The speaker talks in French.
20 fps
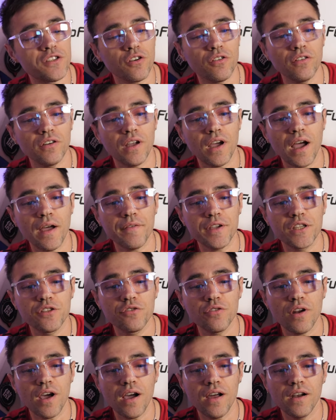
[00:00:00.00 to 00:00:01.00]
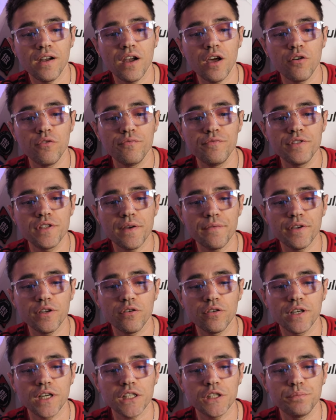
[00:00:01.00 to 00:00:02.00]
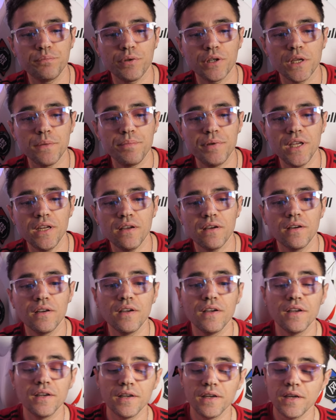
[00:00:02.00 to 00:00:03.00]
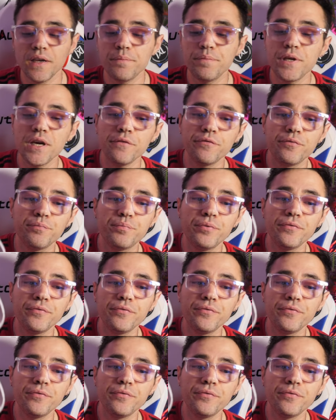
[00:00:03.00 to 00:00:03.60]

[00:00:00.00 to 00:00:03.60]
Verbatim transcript: sangles, avec ceux-là, là où vous avez le cache pour les piles, eh bien vous